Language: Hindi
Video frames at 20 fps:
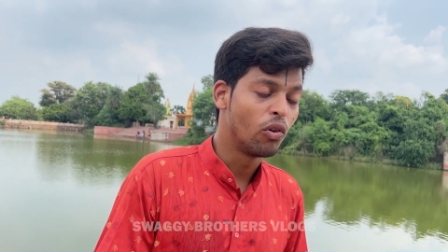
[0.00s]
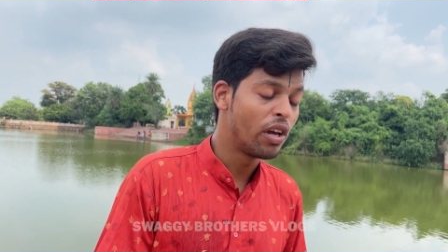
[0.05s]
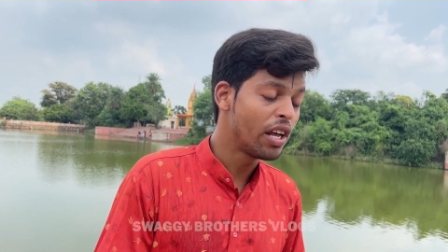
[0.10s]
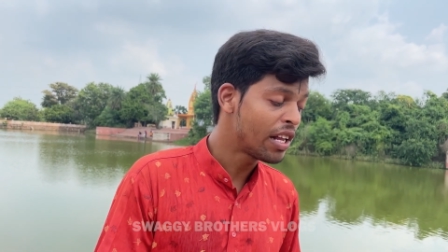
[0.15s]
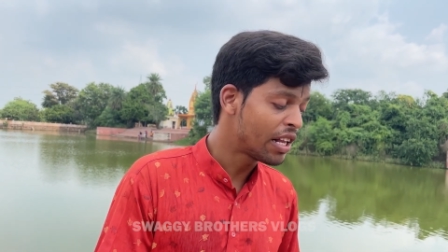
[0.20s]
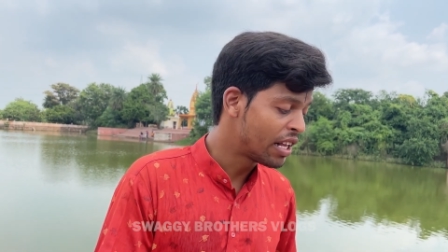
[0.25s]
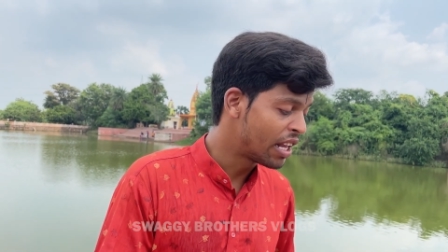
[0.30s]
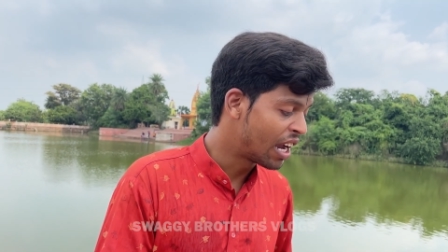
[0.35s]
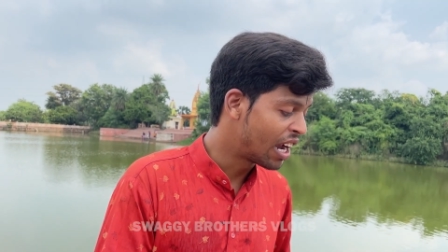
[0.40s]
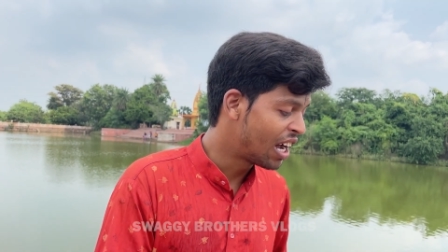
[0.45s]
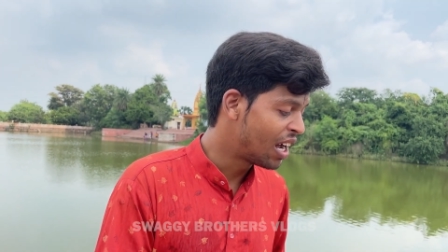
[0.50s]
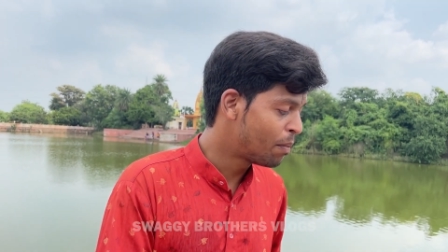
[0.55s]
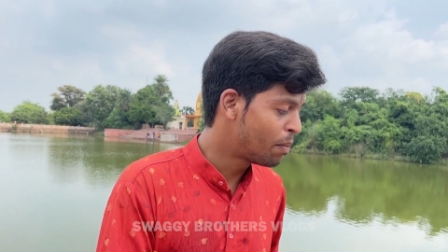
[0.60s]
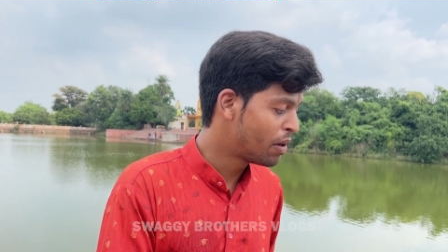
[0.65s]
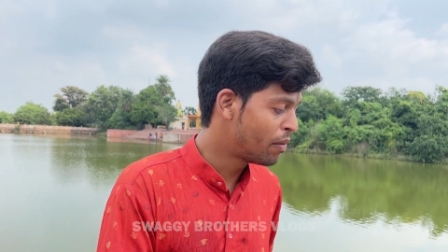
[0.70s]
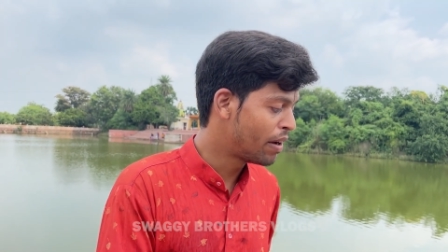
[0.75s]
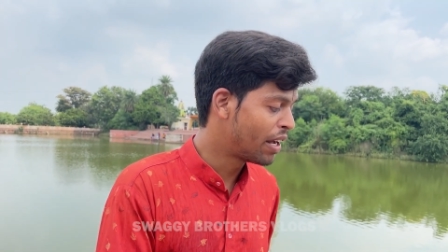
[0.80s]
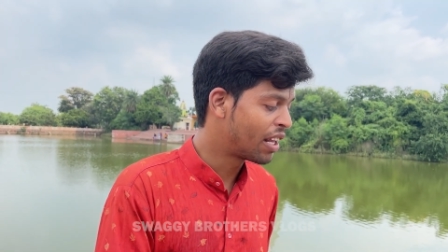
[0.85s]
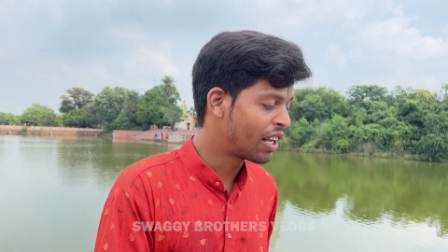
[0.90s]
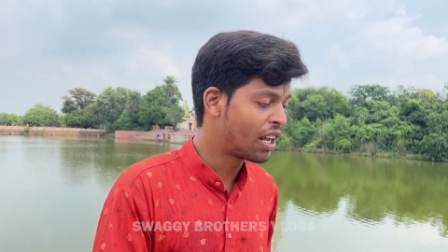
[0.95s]
इस जगह
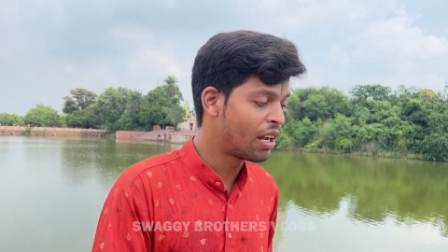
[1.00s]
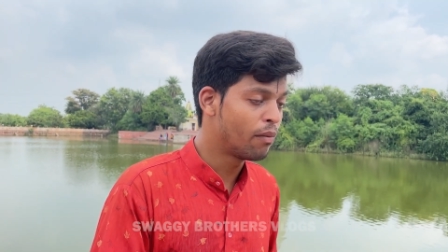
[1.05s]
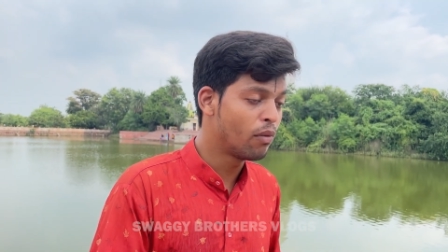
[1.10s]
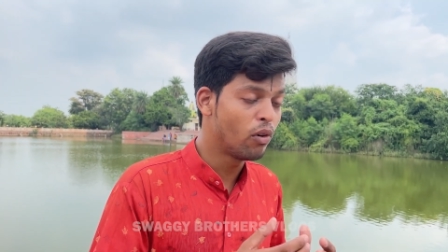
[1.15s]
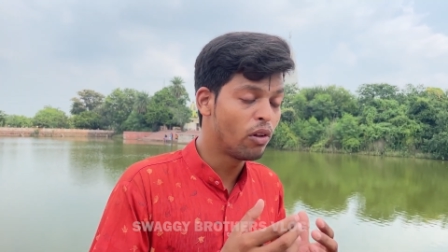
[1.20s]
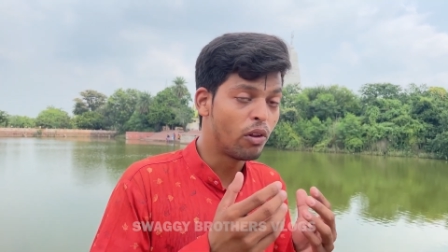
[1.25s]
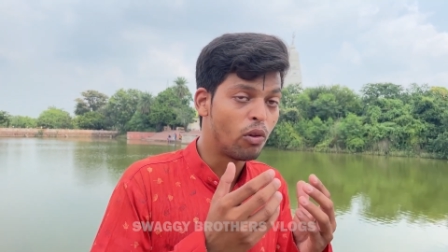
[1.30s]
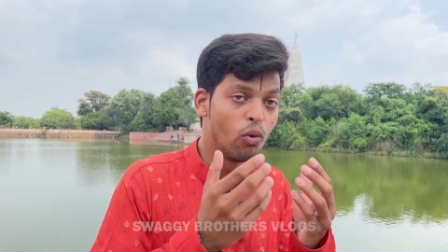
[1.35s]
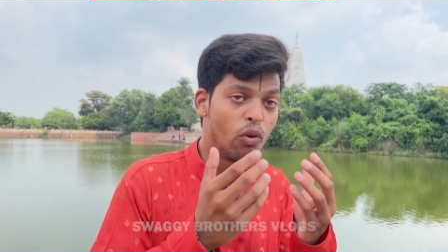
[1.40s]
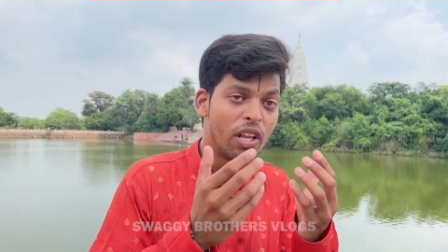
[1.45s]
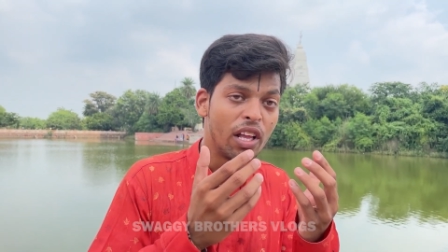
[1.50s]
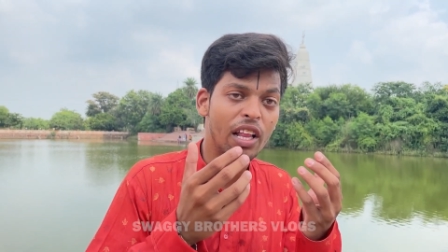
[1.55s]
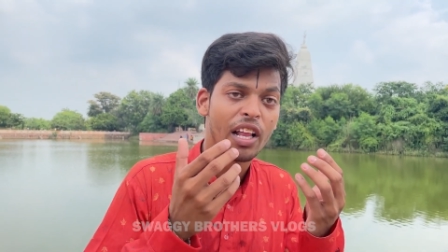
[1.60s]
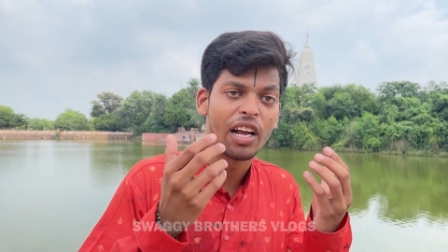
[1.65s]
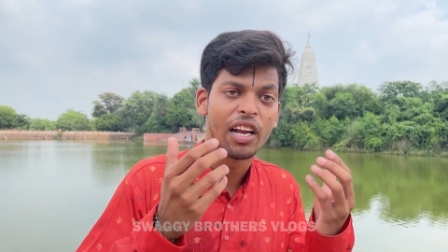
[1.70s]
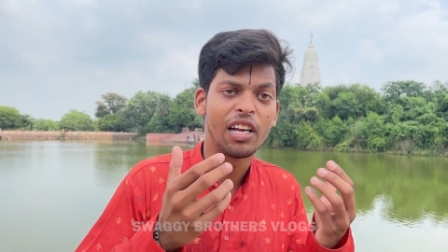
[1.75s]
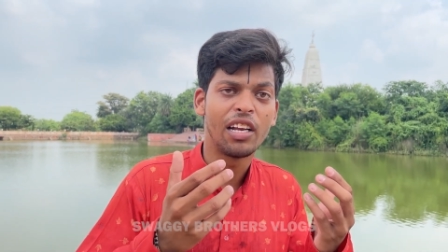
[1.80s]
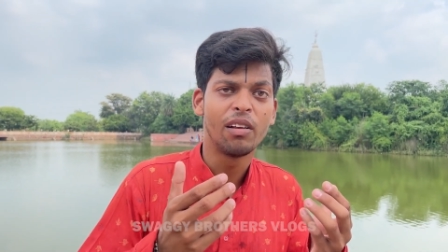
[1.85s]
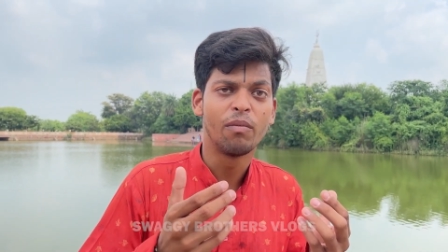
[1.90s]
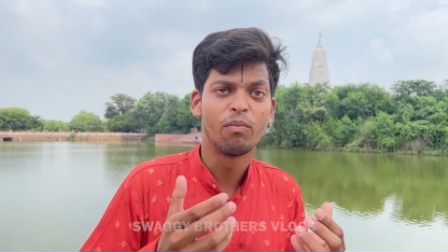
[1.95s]
पे बैठ के वो रोने
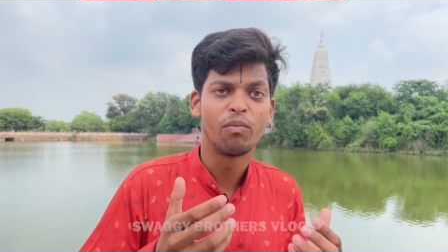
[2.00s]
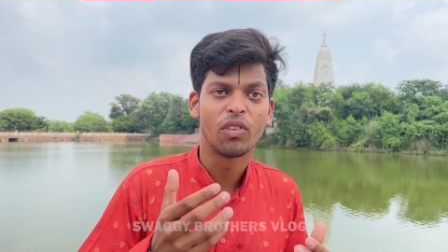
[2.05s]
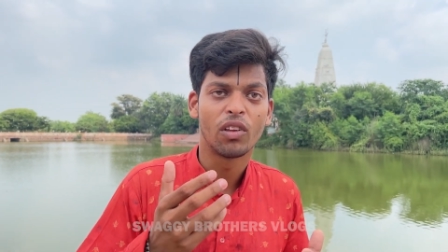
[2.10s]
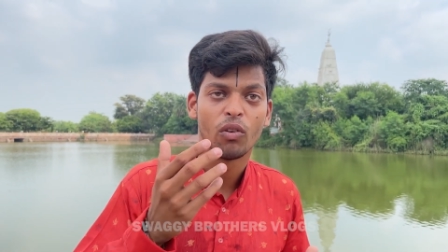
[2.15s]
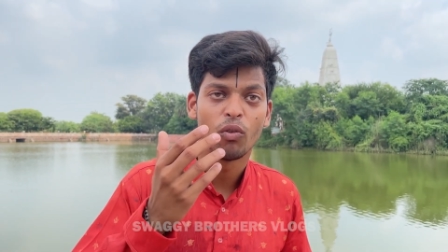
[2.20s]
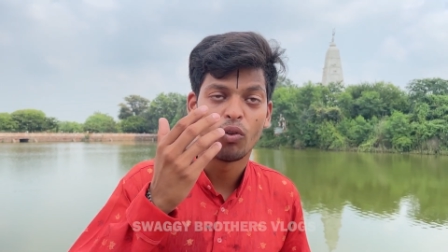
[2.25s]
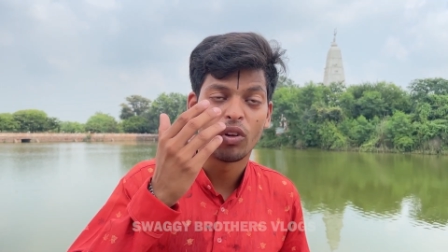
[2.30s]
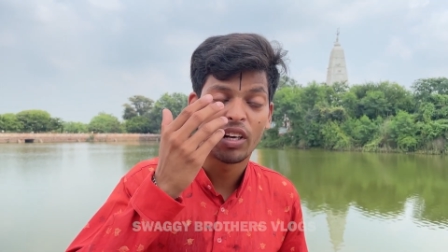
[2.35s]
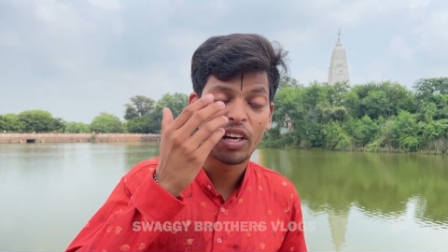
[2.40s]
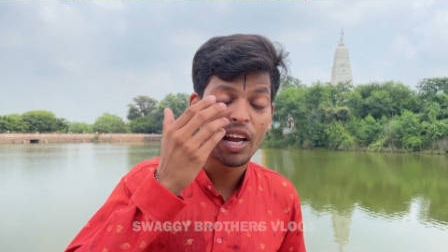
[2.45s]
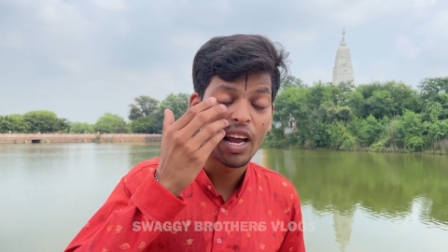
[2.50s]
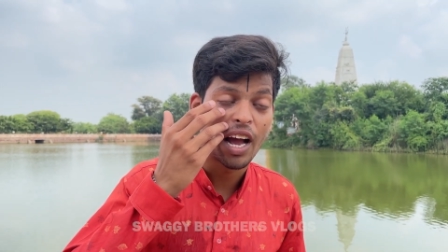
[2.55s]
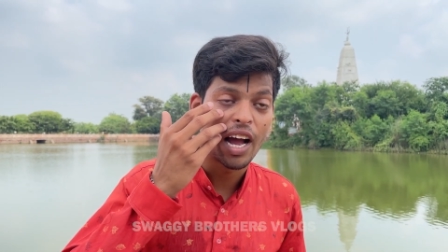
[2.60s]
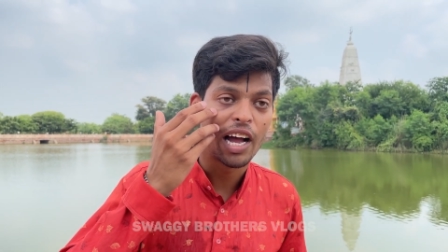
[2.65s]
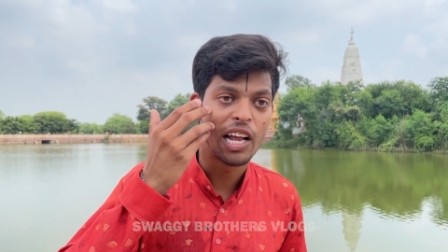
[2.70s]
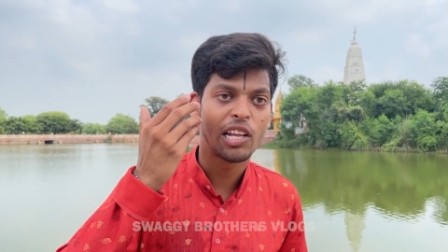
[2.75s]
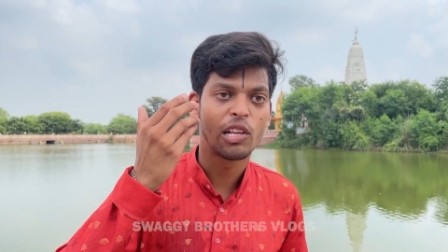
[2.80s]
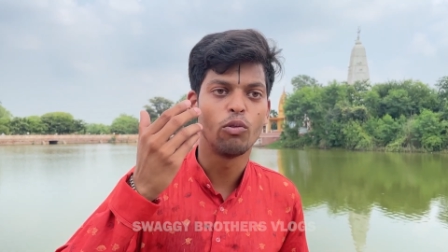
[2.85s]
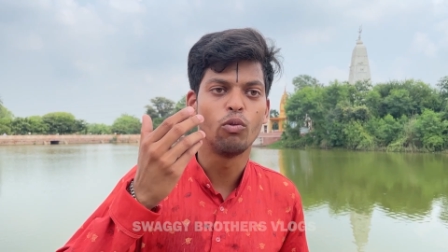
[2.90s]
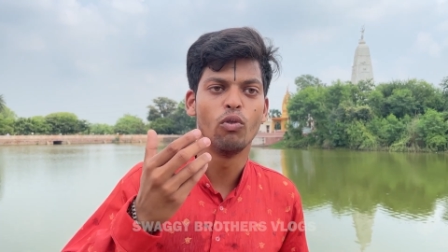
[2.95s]
लगी उनके
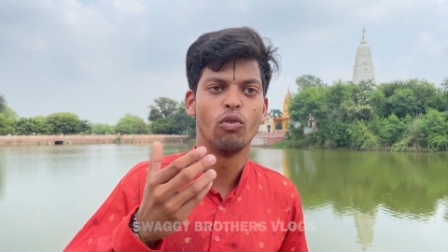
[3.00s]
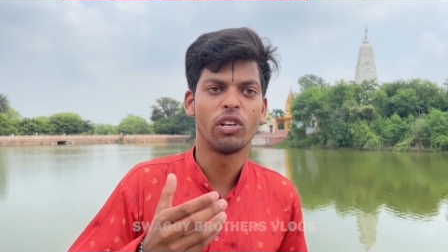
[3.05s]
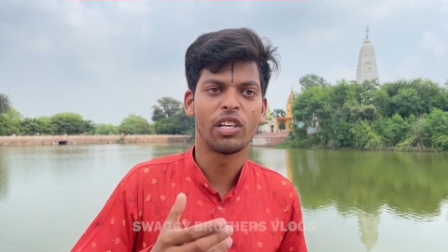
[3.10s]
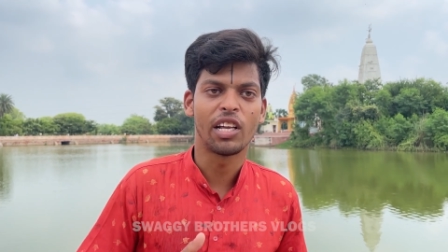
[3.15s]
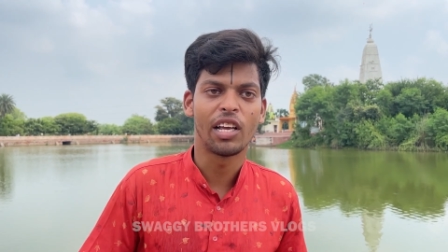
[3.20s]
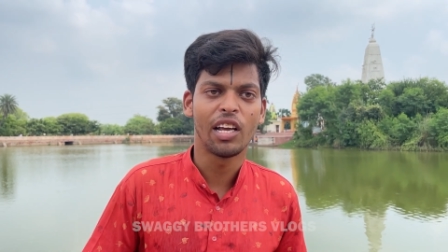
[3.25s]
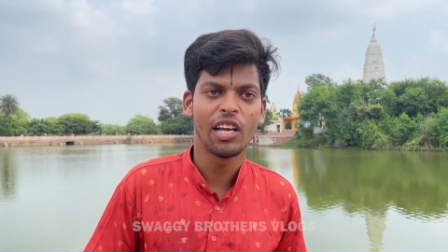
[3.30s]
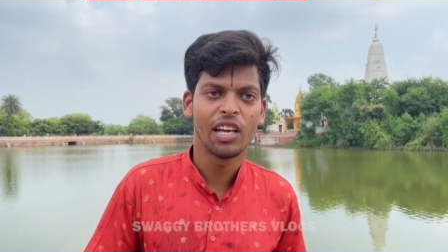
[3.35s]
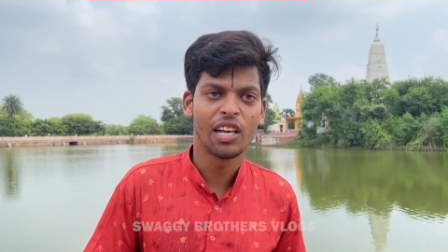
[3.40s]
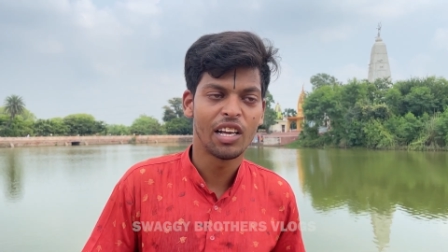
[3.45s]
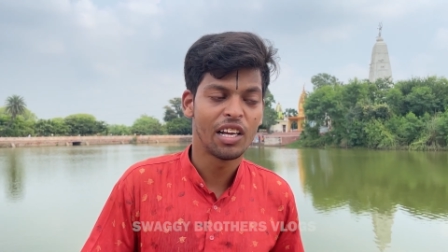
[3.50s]
आंसुओं से